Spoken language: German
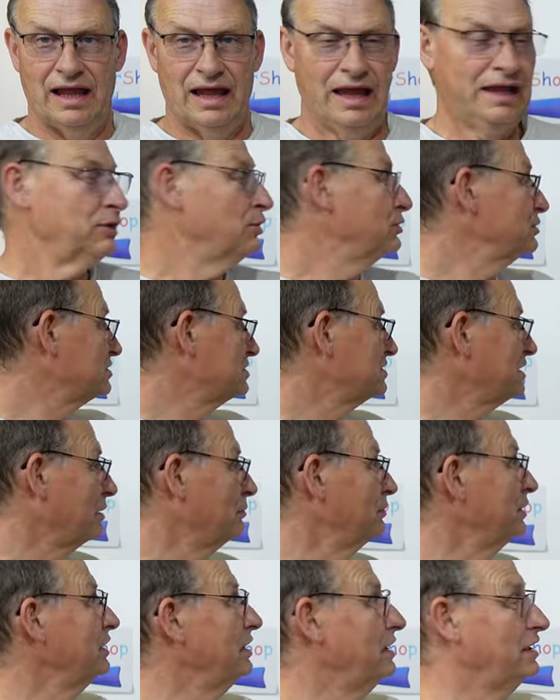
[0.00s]
Hallo
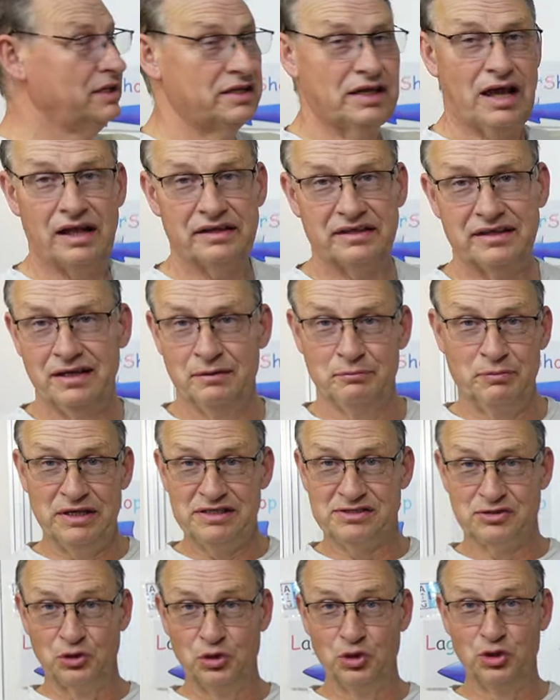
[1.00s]
zusammen, ich hatte
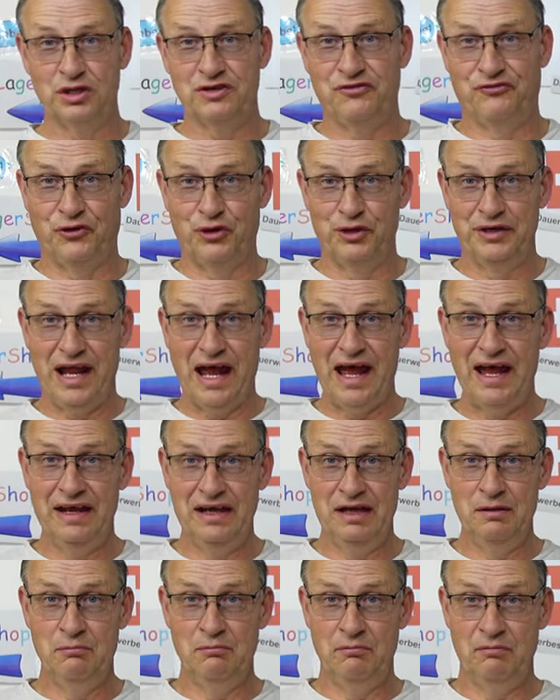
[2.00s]
Besuch von
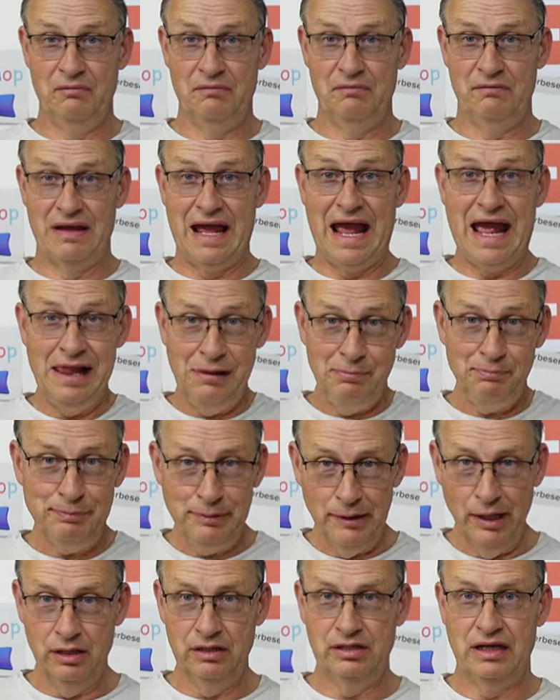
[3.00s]
einem
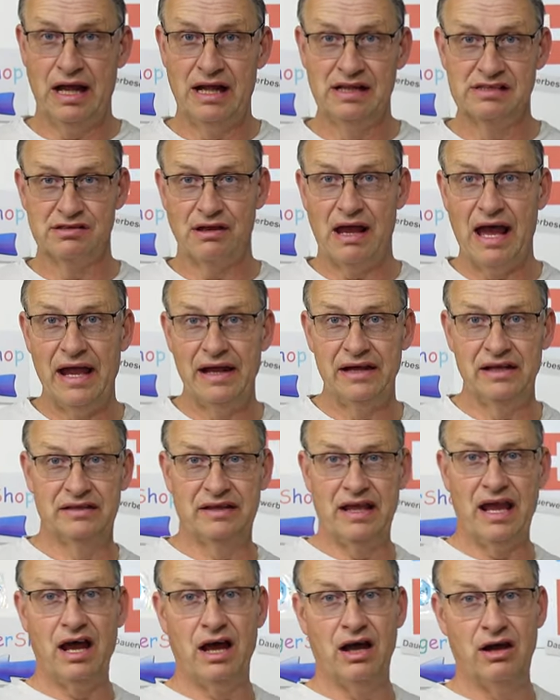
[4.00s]
Ältler, also einer,
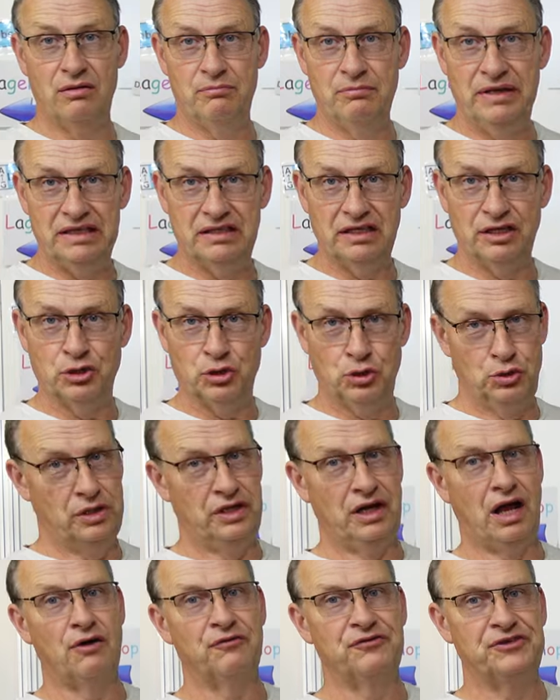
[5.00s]
der äh, mit den
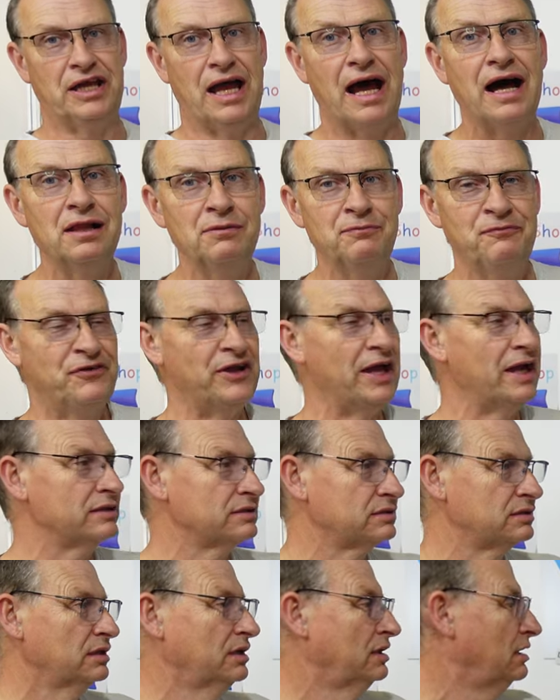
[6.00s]
Kühen auf die Alp
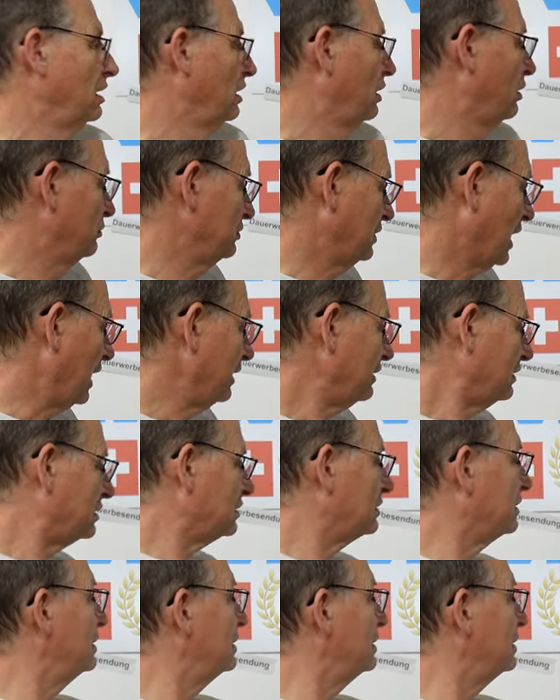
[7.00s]
fährt und hat